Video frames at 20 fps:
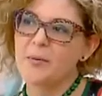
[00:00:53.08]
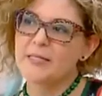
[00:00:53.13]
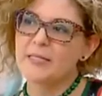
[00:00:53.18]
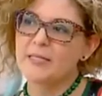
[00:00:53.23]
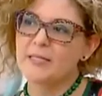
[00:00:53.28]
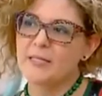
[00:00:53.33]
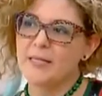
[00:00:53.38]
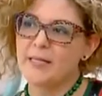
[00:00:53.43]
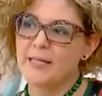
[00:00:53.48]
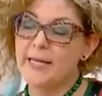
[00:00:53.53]

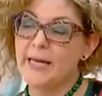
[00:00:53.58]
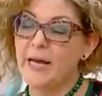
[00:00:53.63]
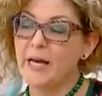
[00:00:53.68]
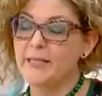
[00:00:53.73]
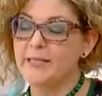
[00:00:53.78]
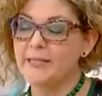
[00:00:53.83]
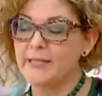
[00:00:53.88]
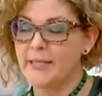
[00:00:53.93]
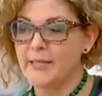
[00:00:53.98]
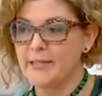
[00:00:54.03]
بس ليه
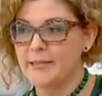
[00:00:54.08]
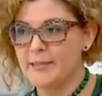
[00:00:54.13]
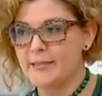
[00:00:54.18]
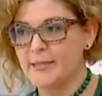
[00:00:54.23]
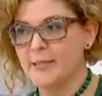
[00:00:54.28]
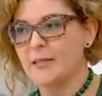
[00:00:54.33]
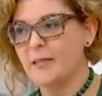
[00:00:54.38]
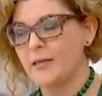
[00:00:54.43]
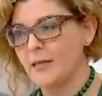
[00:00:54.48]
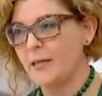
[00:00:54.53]

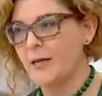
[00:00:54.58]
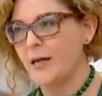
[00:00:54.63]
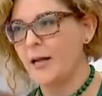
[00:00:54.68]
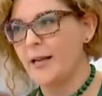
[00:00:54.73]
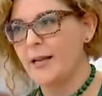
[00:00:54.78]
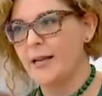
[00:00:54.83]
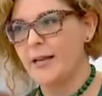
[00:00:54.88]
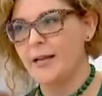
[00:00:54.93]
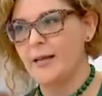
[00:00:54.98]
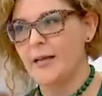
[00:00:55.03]
حطيت آه،
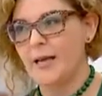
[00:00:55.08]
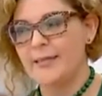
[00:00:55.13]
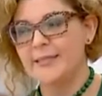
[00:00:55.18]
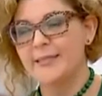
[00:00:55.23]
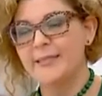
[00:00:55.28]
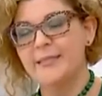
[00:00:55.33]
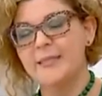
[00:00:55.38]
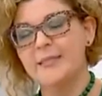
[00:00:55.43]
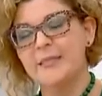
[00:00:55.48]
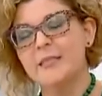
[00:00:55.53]

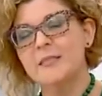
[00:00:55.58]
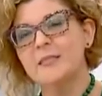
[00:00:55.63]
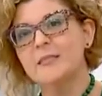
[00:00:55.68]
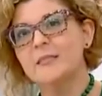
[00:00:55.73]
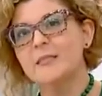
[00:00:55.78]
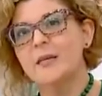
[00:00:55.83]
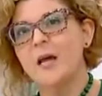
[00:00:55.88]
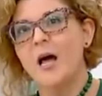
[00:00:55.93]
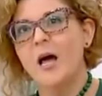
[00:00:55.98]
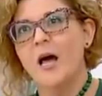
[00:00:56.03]
هالتيتر
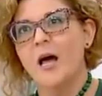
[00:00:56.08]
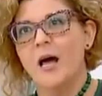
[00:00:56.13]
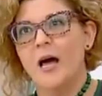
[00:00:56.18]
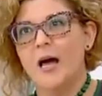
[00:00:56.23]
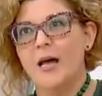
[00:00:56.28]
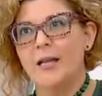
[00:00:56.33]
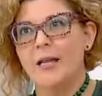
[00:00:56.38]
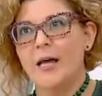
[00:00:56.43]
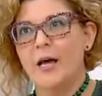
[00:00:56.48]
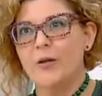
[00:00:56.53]

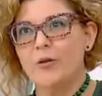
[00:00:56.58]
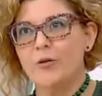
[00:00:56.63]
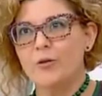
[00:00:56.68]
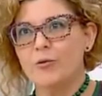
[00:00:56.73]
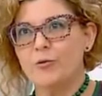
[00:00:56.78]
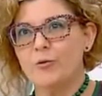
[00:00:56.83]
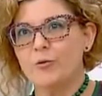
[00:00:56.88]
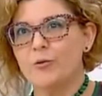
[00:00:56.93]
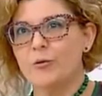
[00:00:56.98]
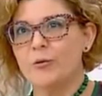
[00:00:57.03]

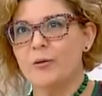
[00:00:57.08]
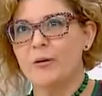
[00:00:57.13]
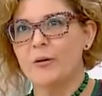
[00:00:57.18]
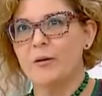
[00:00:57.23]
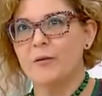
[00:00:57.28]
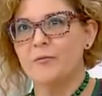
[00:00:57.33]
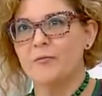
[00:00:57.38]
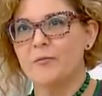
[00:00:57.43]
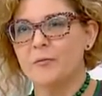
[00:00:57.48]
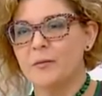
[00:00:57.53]

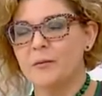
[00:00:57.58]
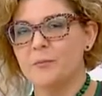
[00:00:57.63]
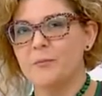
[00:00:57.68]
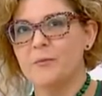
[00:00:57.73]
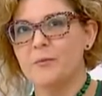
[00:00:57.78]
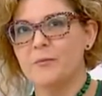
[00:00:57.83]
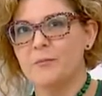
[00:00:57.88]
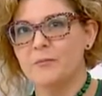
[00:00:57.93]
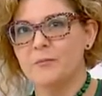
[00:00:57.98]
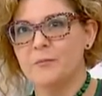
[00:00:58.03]
لانه في
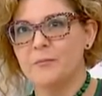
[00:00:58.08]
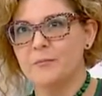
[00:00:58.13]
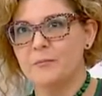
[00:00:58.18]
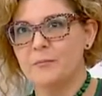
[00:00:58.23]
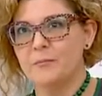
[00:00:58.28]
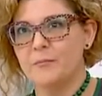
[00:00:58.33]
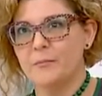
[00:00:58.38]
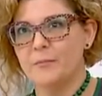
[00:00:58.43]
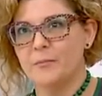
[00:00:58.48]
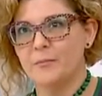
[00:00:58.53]

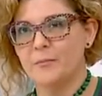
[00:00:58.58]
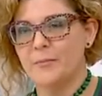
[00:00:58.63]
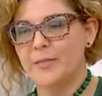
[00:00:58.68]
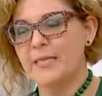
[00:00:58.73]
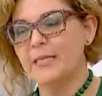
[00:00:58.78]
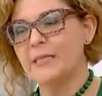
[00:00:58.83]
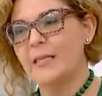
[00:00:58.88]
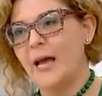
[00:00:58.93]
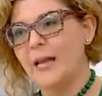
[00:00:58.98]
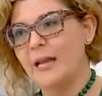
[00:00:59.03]

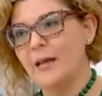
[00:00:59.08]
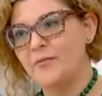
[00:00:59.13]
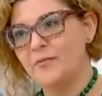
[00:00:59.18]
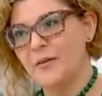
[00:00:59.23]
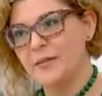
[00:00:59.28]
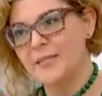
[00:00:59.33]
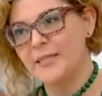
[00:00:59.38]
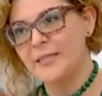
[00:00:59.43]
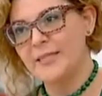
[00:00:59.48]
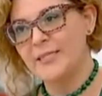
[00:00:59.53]
بقيت على
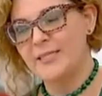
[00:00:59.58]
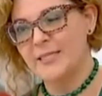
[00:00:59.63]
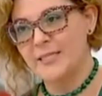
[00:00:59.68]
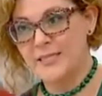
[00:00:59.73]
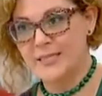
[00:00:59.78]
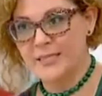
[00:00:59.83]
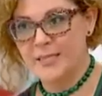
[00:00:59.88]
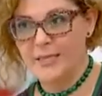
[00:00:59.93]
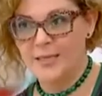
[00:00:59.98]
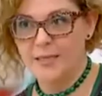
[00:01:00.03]
فتره
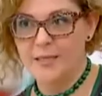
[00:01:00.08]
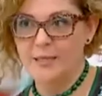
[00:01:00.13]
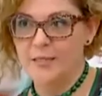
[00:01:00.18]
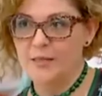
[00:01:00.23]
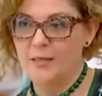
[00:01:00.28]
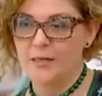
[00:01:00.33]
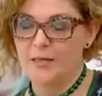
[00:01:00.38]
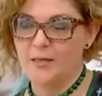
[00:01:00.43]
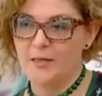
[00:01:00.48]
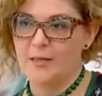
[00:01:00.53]

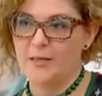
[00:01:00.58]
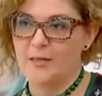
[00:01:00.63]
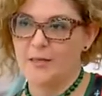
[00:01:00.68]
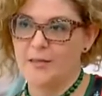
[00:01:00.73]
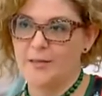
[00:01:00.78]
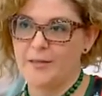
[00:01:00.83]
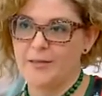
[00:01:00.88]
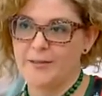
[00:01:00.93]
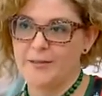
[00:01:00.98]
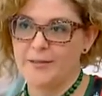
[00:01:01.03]
سنتين
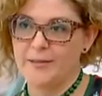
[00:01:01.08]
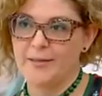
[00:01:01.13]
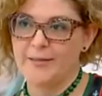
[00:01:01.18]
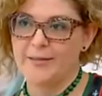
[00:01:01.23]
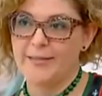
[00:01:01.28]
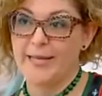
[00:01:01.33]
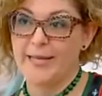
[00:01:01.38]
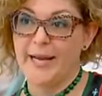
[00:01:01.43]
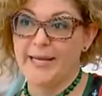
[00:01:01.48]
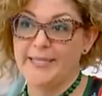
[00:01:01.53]
آه،
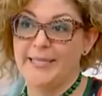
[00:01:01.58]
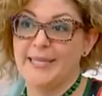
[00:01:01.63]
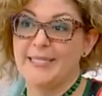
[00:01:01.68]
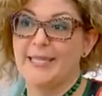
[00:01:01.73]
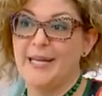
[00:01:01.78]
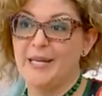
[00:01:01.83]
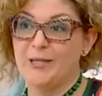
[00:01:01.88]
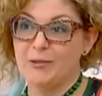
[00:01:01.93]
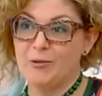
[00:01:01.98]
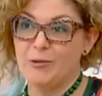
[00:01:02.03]

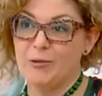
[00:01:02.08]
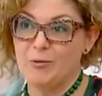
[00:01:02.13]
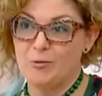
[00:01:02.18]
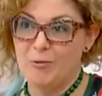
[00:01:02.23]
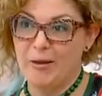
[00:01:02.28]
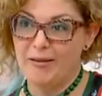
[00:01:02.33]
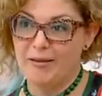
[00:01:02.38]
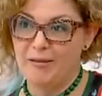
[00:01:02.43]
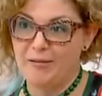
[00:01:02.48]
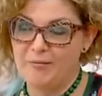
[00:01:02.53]
اعتزلت
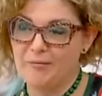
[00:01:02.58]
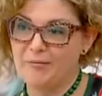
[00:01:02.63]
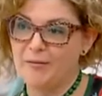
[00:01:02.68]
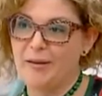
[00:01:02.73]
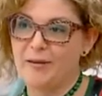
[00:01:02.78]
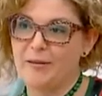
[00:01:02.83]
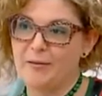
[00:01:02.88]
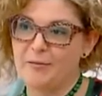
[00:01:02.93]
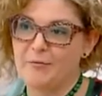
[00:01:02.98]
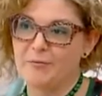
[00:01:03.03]
شوي
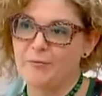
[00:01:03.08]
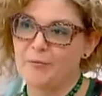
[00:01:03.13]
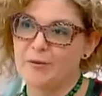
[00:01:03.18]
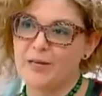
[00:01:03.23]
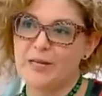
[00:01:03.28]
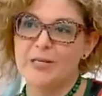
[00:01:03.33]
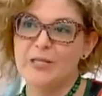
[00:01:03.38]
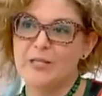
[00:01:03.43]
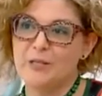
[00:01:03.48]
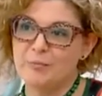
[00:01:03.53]
الفن
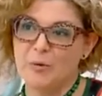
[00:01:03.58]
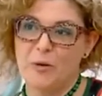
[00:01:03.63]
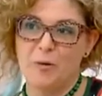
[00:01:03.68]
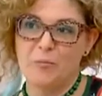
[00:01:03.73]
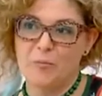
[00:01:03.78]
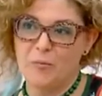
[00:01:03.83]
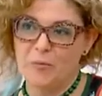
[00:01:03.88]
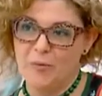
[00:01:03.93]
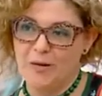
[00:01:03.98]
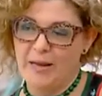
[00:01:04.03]
وكل شيء
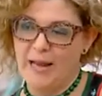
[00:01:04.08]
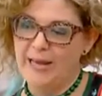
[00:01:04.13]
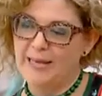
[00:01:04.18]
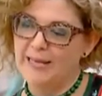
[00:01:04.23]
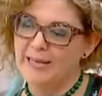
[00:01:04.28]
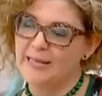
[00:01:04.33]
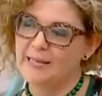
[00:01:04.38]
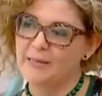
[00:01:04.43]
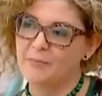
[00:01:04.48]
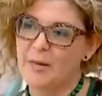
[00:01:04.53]
بحبه
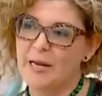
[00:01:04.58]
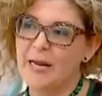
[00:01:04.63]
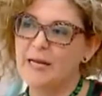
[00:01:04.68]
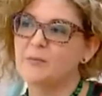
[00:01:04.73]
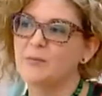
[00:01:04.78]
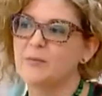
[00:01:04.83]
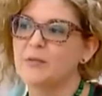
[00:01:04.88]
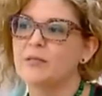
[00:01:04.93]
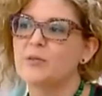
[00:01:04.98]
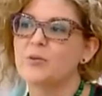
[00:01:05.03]
بالحياه
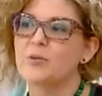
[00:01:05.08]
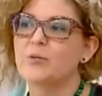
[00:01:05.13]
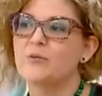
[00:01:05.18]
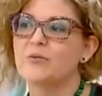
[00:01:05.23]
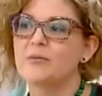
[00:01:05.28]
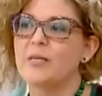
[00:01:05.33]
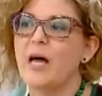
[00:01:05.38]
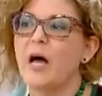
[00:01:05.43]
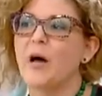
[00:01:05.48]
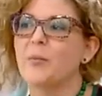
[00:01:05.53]
مرقت
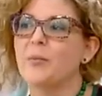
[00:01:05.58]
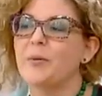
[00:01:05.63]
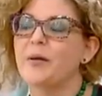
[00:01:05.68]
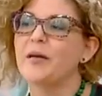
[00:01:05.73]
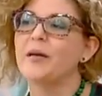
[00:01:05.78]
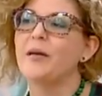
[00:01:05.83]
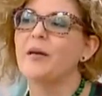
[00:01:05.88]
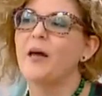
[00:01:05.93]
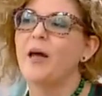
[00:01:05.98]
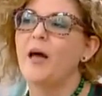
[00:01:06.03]
بظروف
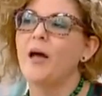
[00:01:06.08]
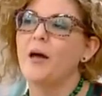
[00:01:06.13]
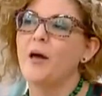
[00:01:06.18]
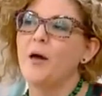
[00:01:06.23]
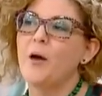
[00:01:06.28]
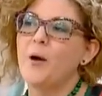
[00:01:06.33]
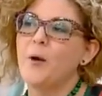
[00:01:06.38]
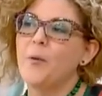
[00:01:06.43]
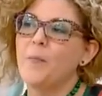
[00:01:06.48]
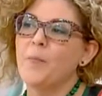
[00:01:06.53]
صعبه
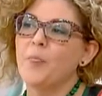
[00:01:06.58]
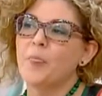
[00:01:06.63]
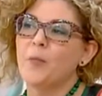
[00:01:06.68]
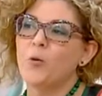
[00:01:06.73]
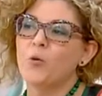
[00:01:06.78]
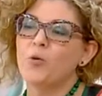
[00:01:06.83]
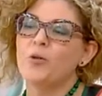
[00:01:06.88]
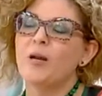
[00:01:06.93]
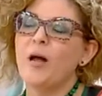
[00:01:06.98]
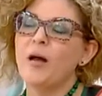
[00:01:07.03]

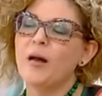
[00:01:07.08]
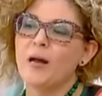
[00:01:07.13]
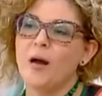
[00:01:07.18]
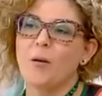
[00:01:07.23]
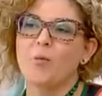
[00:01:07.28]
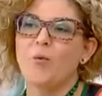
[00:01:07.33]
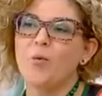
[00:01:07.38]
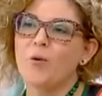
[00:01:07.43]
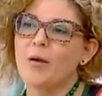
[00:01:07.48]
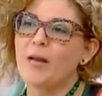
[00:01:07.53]

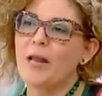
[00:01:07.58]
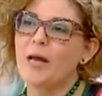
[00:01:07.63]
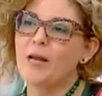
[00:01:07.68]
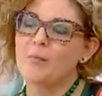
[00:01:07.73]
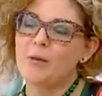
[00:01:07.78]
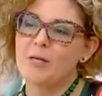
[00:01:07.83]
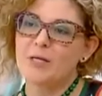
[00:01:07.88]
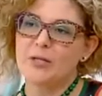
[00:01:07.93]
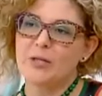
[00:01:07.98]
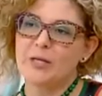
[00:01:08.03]
وتراكموا كل
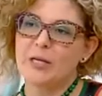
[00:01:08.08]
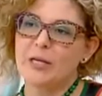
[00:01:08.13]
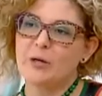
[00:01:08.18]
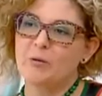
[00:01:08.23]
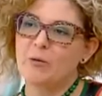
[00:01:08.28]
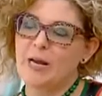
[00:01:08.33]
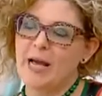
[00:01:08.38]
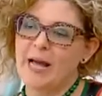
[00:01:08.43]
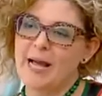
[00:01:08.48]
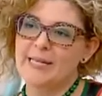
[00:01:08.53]

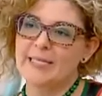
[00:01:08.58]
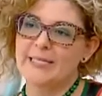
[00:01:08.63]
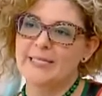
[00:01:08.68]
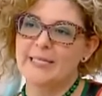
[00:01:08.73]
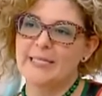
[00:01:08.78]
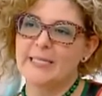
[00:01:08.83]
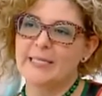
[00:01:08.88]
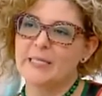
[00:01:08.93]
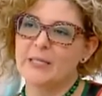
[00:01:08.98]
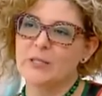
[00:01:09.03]
هالمشاعر
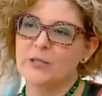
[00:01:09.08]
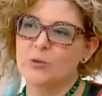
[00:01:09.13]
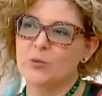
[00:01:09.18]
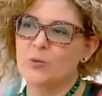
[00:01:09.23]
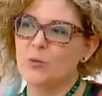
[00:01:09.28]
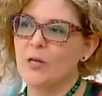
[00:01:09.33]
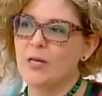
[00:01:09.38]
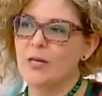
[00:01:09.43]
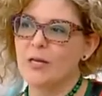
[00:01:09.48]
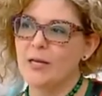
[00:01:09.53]

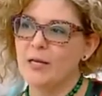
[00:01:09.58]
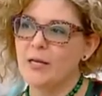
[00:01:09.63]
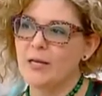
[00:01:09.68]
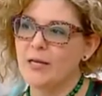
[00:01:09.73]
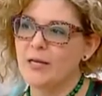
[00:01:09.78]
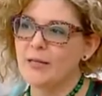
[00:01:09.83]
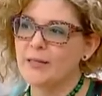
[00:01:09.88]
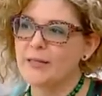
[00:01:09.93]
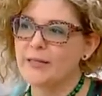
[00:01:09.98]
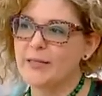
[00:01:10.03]
والاحاسيس
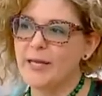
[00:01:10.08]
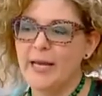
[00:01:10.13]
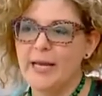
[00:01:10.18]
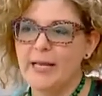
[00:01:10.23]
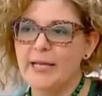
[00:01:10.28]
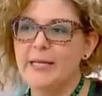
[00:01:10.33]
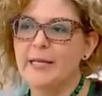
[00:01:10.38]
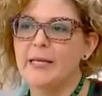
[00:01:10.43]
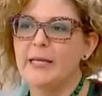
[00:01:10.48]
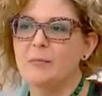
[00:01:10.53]

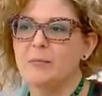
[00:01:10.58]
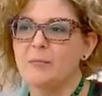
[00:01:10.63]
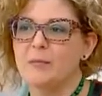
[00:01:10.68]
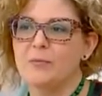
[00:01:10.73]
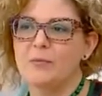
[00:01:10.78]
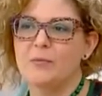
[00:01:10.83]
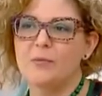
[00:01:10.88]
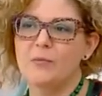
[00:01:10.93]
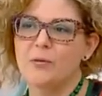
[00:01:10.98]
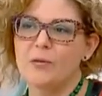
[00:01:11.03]
والتحليل
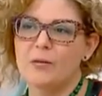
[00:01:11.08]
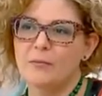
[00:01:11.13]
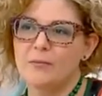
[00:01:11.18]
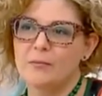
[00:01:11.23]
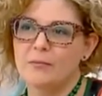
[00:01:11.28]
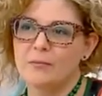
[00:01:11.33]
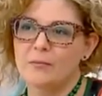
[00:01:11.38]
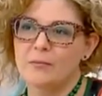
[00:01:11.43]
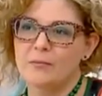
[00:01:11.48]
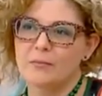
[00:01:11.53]

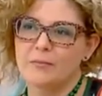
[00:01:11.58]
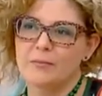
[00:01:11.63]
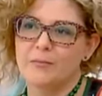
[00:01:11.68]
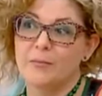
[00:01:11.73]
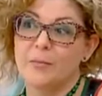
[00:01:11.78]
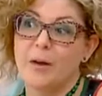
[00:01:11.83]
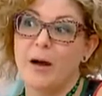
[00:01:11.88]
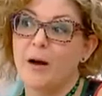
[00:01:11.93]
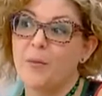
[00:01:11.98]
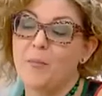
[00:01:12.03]

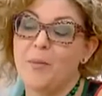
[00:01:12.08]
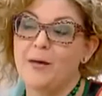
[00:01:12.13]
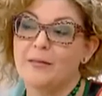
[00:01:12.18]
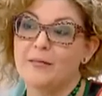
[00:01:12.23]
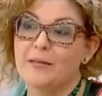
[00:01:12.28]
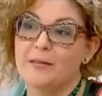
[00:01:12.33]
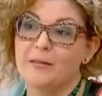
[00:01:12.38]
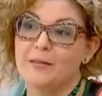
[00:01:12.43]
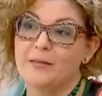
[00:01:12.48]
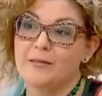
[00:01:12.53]
بقى ما
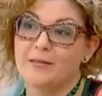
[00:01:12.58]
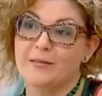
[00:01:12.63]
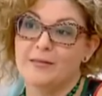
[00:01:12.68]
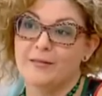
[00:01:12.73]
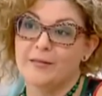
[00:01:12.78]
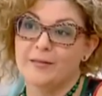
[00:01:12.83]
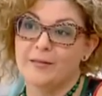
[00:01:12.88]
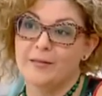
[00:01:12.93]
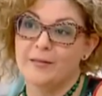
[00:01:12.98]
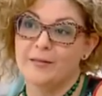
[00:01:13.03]

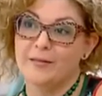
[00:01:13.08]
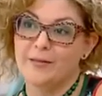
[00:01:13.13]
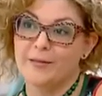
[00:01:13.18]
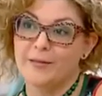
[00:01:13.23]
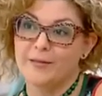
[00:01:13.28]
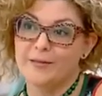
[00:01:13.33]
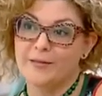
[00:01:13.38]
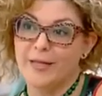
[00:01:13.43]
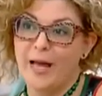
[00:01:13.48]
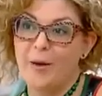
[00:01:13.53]
قدرت آه،
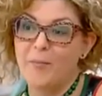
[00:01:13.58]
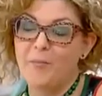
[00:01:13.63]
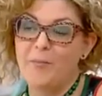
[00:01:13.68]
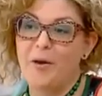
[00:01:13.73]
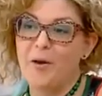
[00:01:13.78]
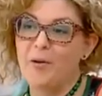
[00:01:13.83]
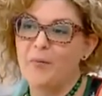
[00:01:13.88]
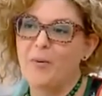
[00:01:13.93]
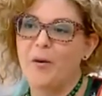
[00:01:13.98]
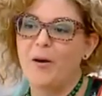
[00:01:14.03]

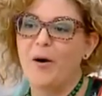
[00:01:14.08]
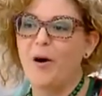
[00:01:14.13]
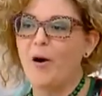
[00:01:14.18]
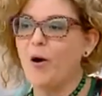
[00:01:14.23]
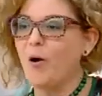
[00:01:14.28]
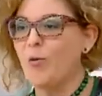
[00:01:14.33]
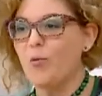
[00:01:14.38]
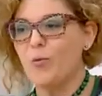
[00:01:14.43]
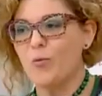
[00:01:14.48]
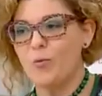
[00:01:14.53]
اتحمل
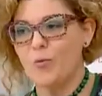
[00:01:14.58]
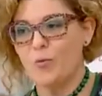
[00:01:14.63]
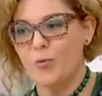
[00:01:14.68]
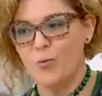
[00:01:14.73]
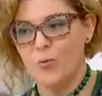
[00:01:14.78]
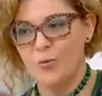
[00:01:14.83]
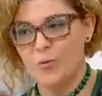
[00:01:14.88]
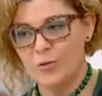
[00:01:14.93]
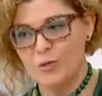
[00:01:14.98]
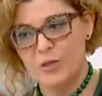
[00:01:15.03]
بقى
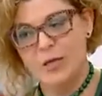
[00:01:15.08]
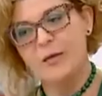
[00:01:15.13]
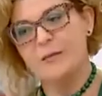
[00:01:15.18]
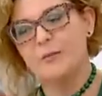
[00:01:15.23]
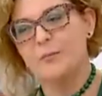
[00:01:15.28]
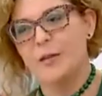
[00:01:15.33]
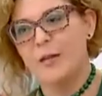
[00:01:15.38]
ورجعت